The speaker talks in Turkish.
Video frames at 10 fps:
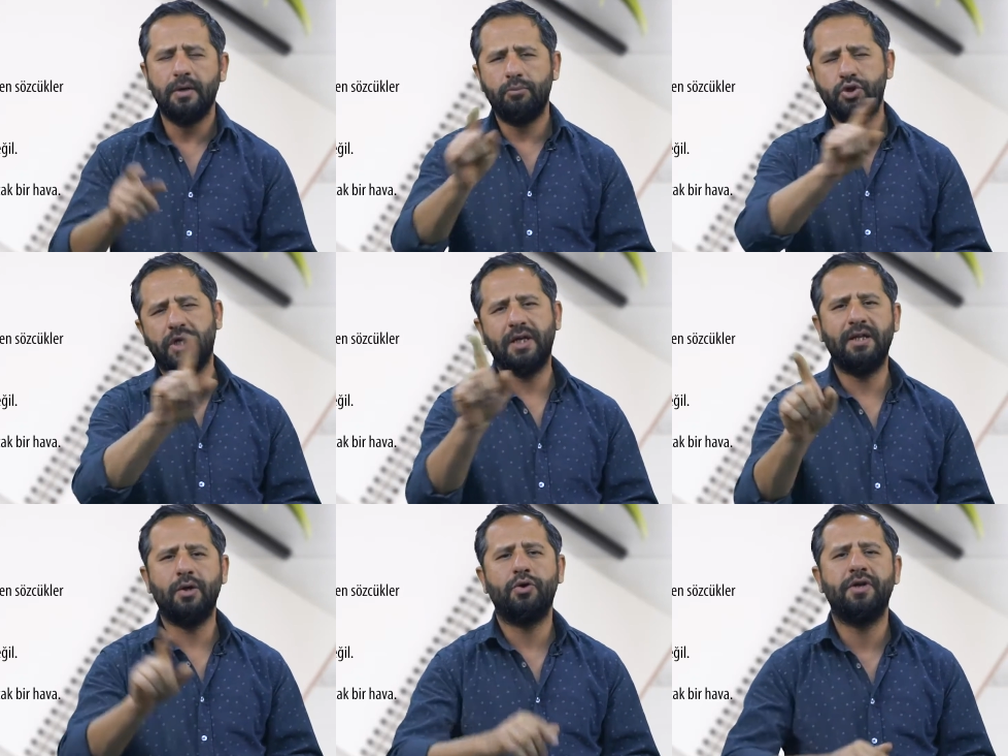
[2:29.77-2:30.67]
Bu
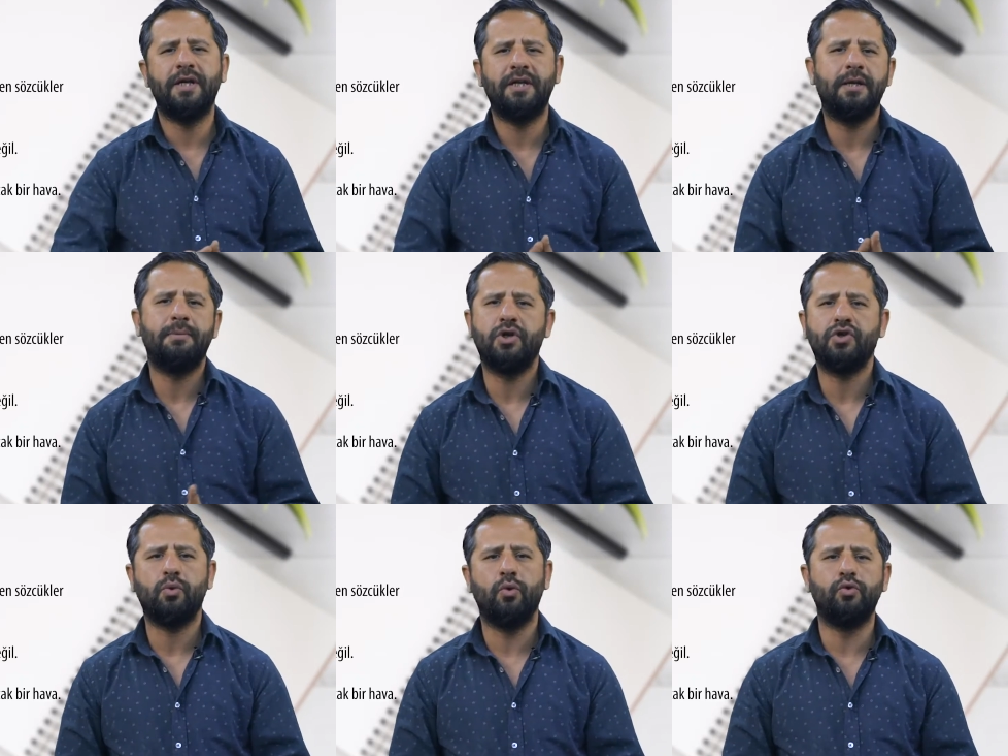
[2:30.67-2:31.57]
şekilde örneklere
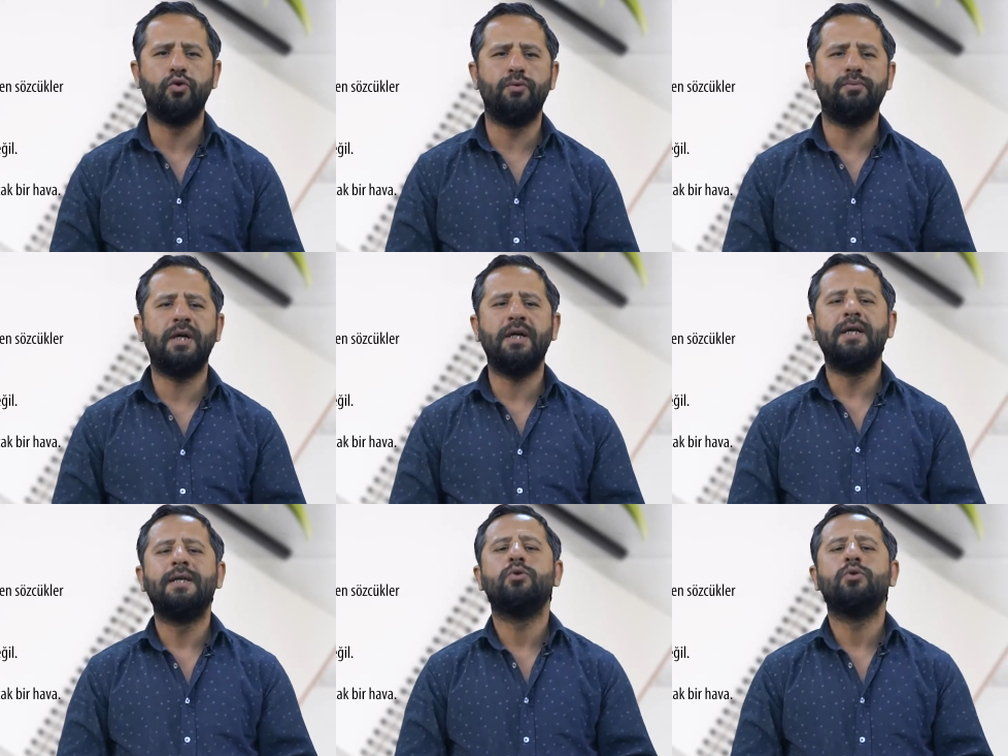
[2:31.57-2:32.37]
bakacak olduğumda